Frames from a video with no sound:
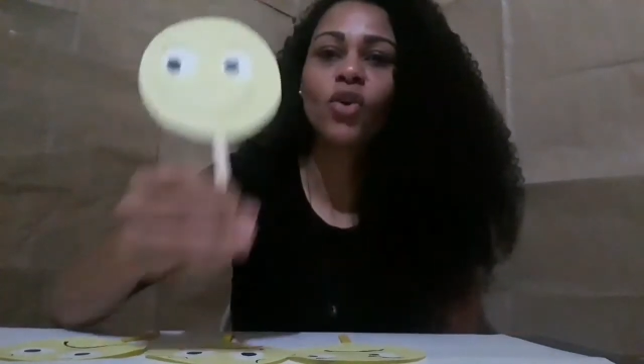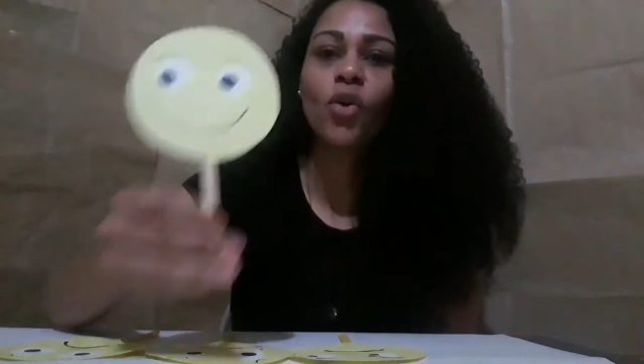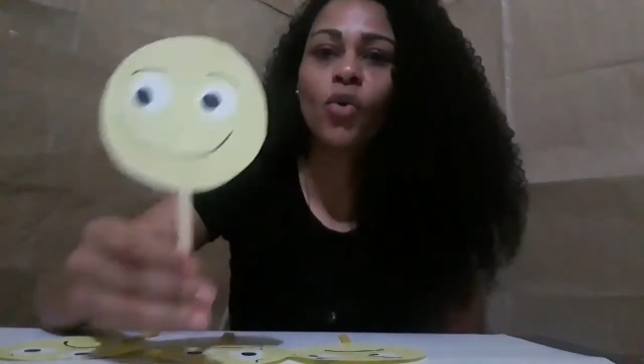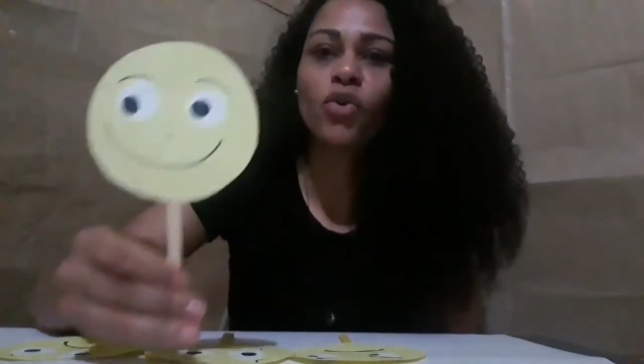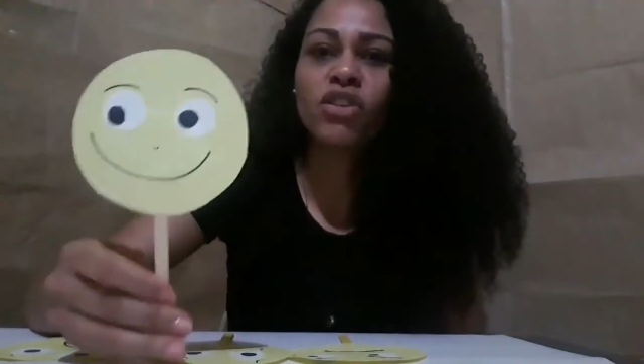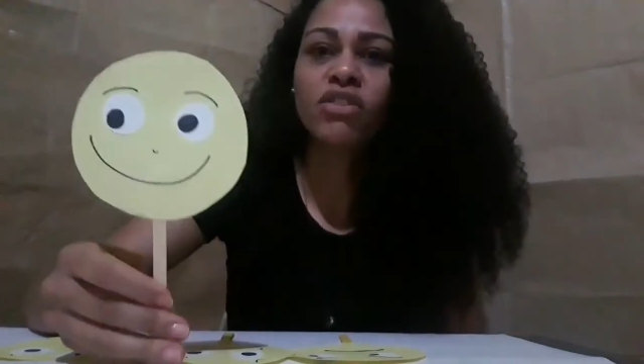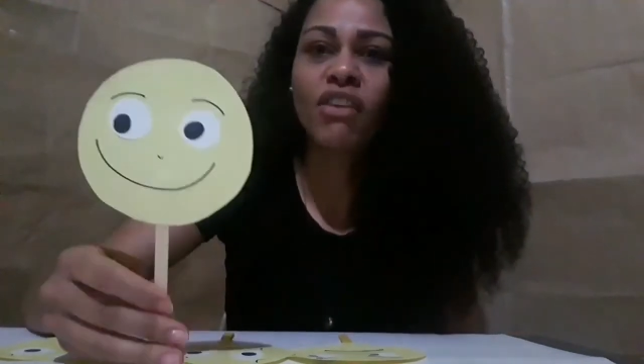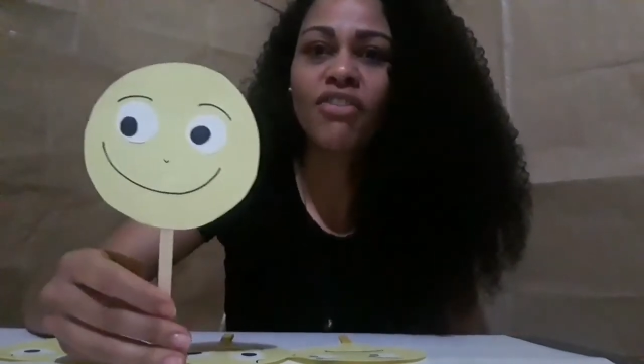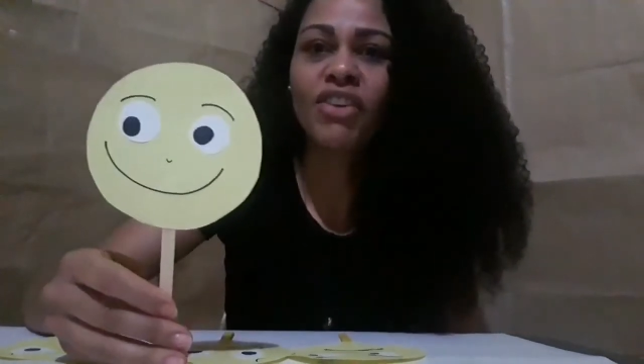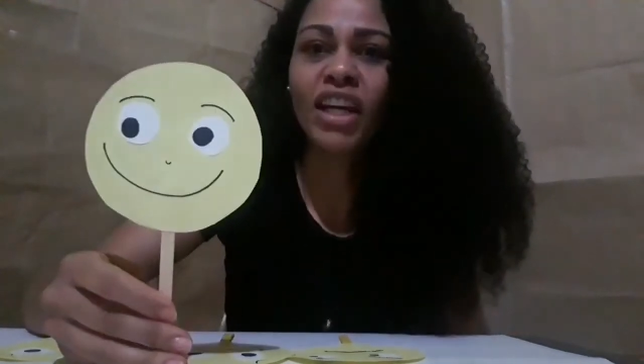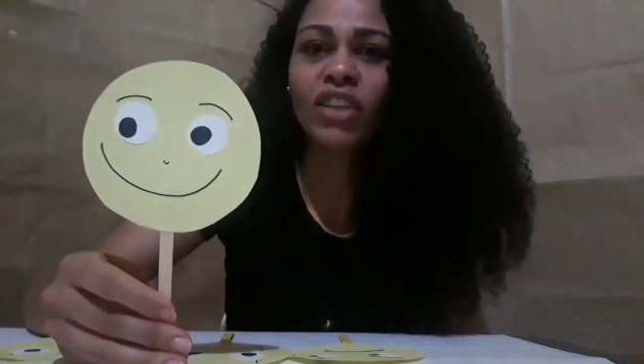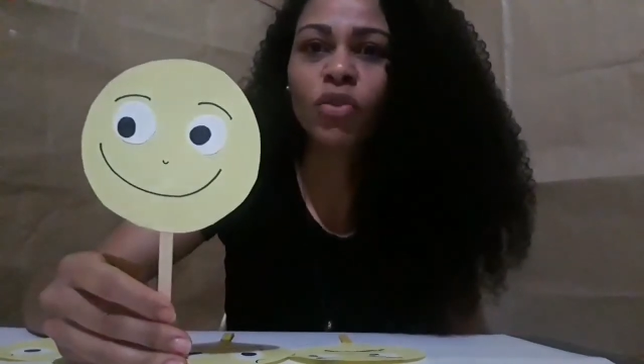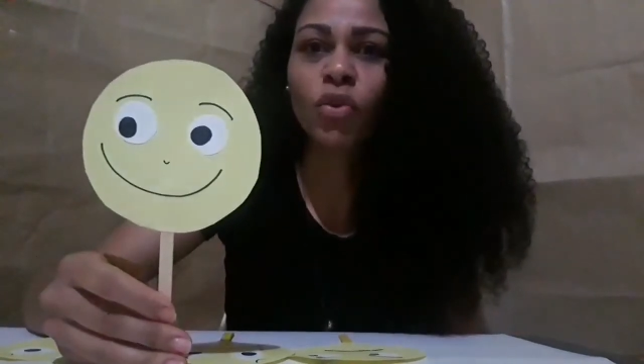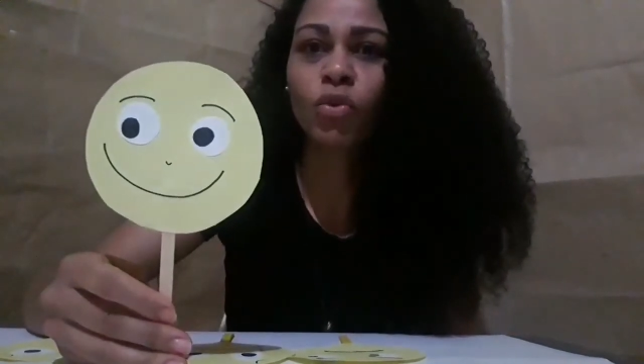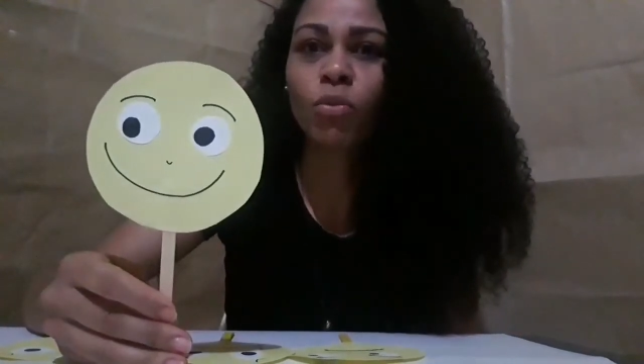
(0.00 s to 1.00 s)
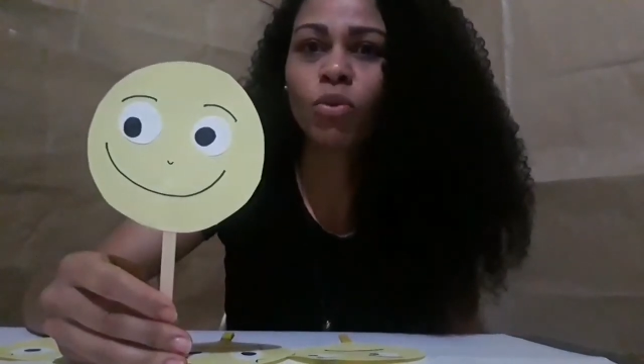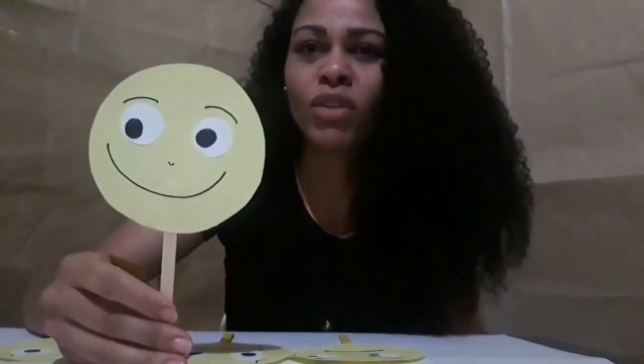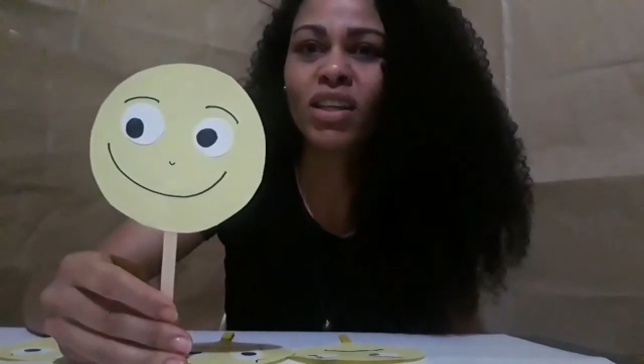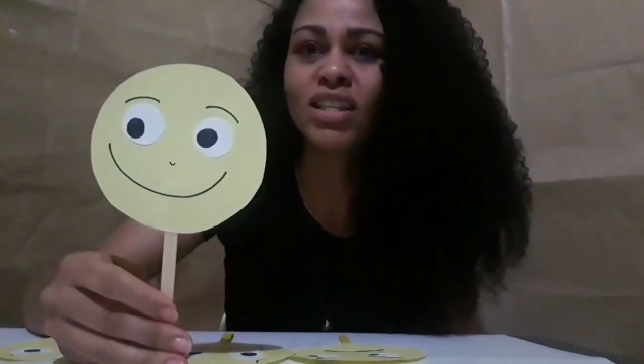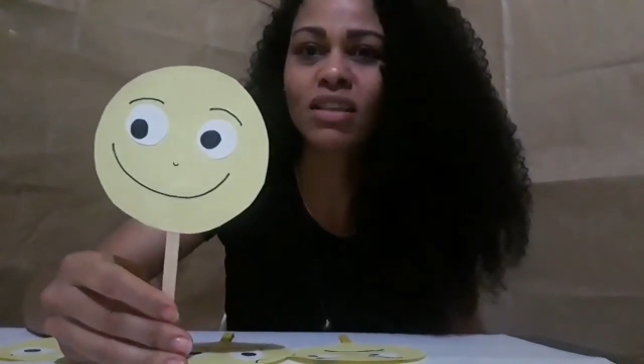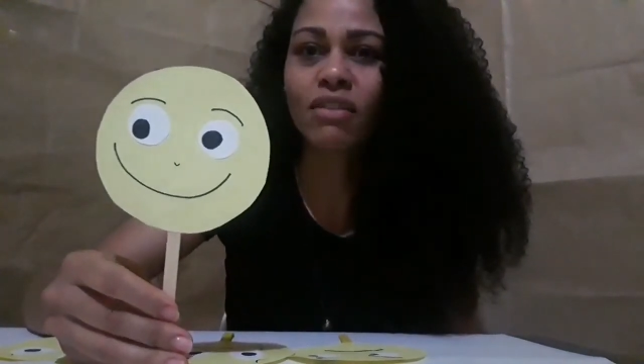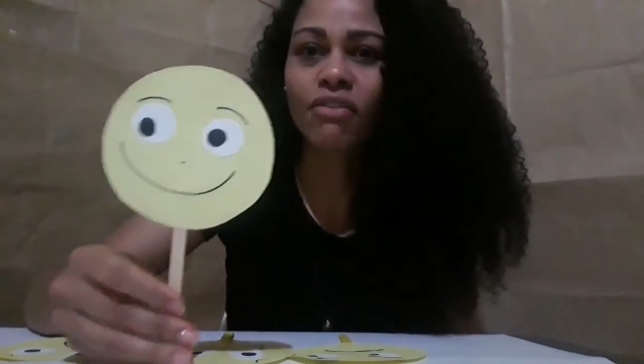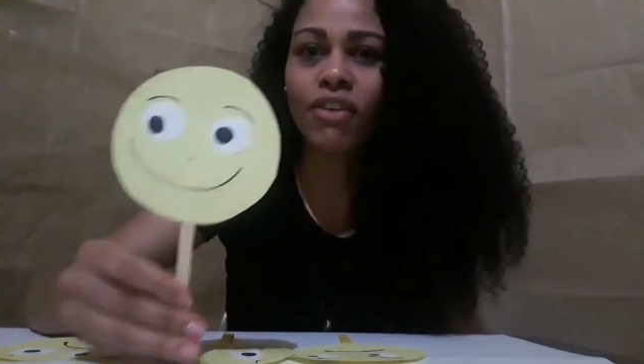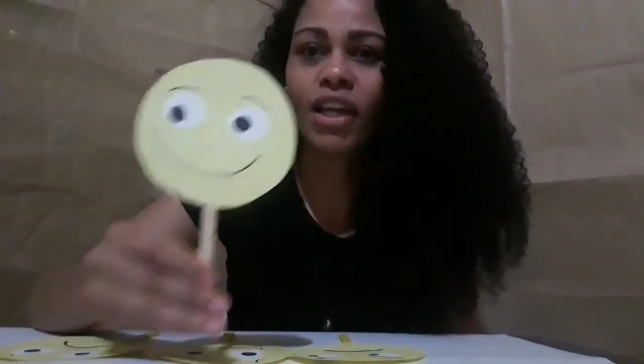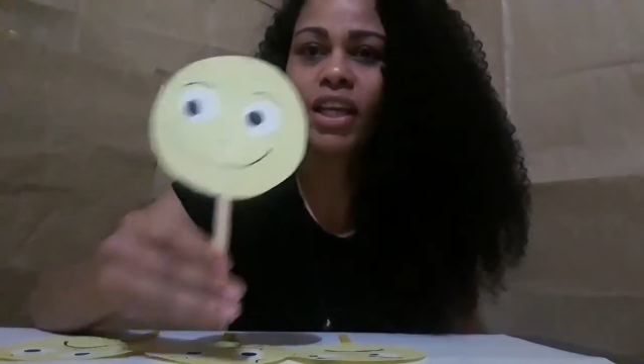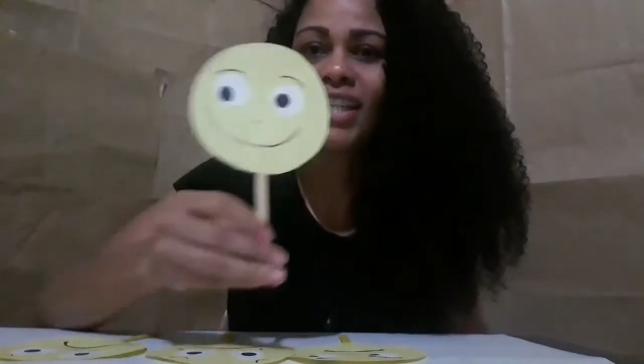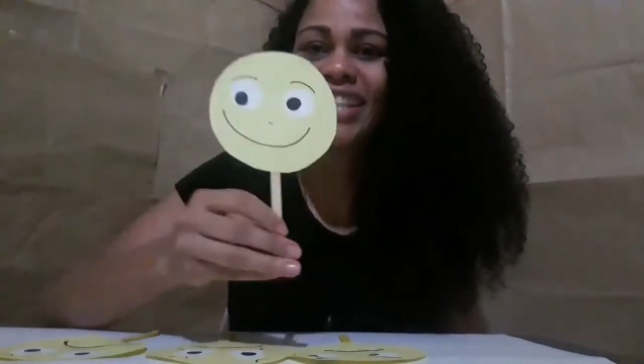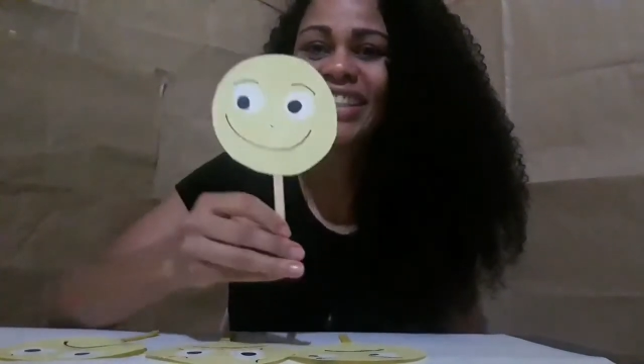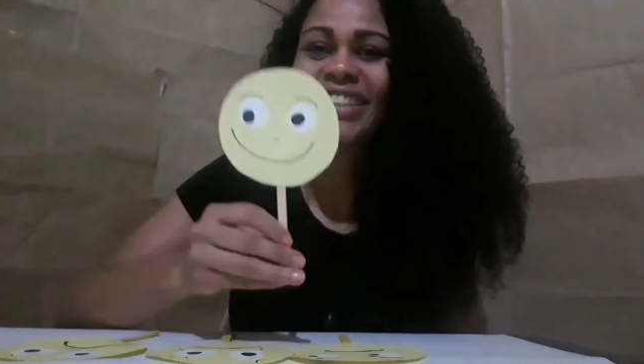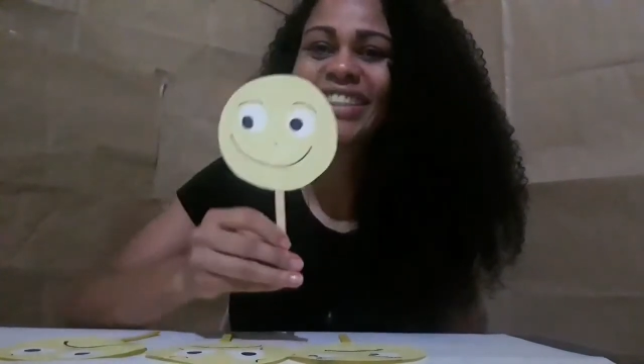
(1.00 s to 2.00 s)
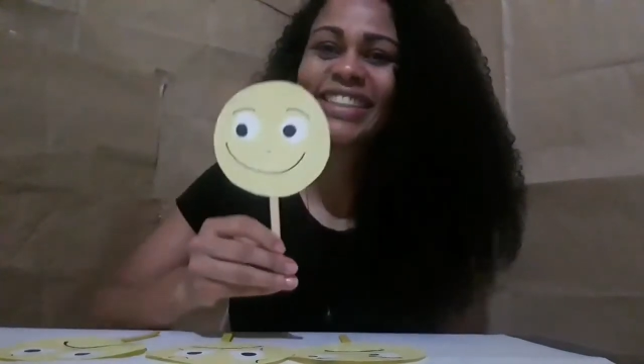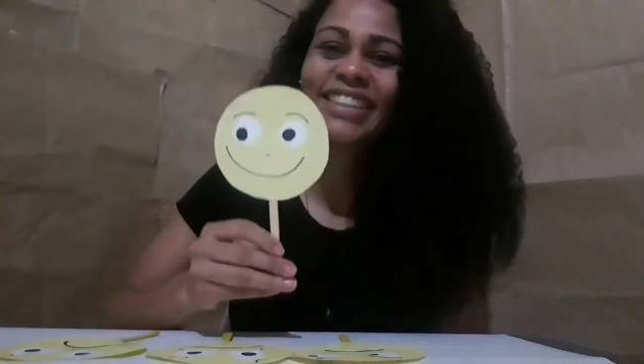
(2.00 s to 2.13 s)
hoje vai ficar todo mundo assim feliz.